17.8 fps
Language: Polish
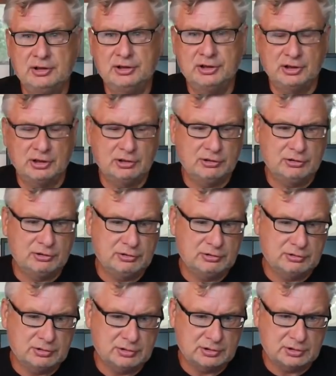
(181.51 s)
i
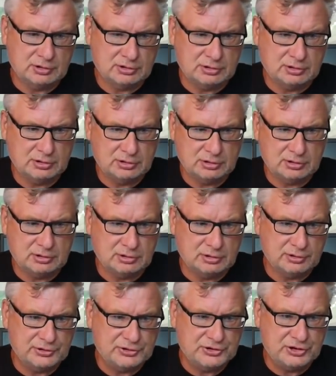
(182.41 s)
jego
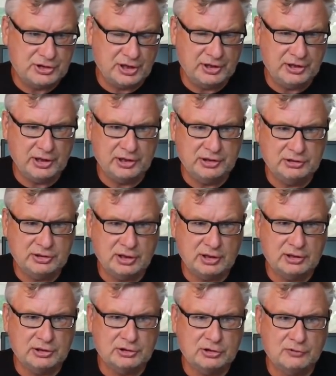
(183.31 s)
seria
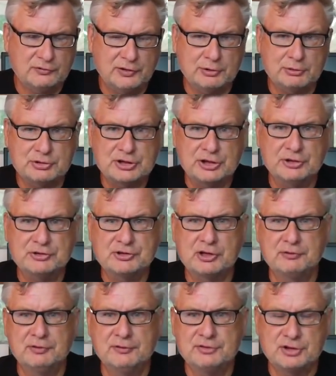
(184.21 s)
internetowa
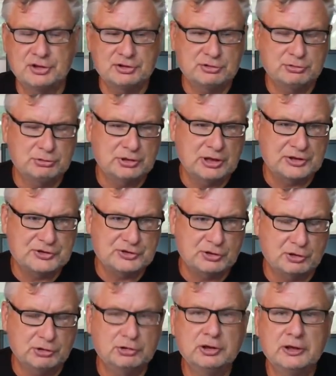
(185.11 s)
ruszająca we wrześniu
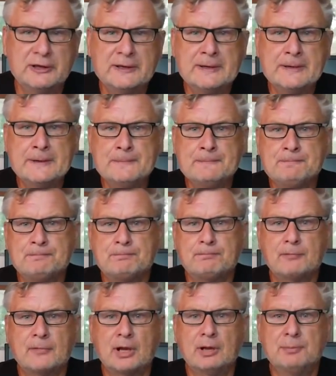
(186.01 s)
Dazon
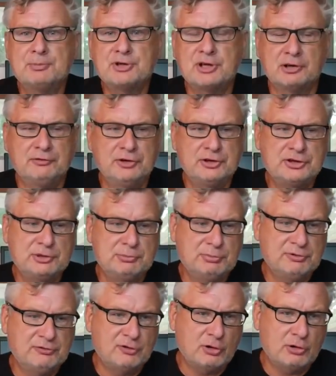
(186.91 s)
E, przechwyci
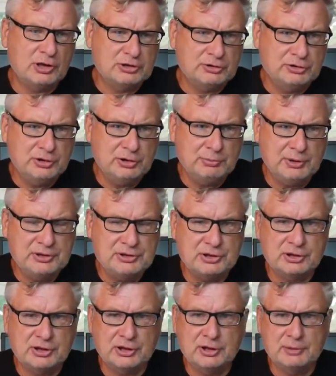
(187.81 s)
biwoła, to nie
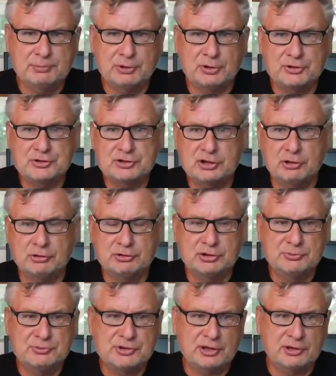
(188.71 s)
będzie takie proste, o
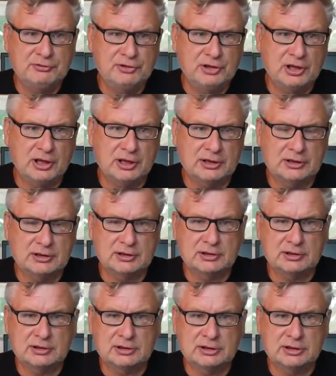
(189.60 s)
tym za chwilę,
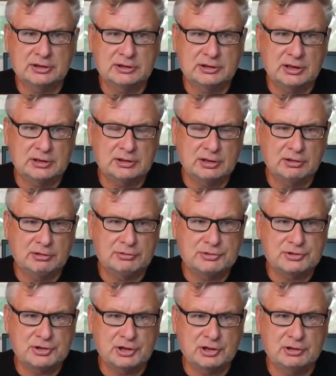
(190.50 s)
e, dlatego
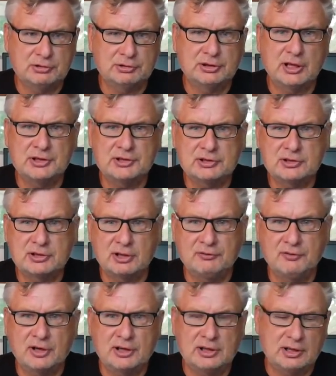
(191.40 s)
że no, ta, ta
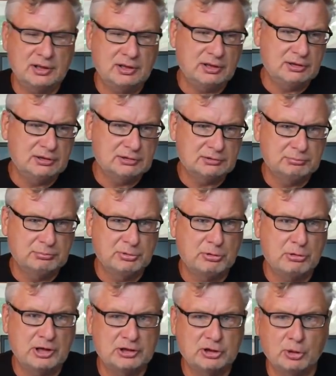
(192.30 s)
walka
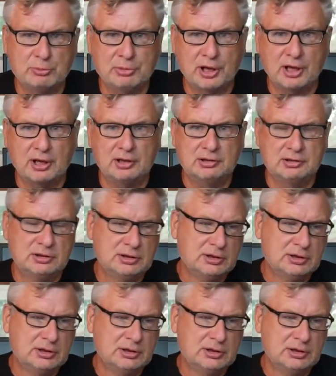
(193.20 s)
była dobra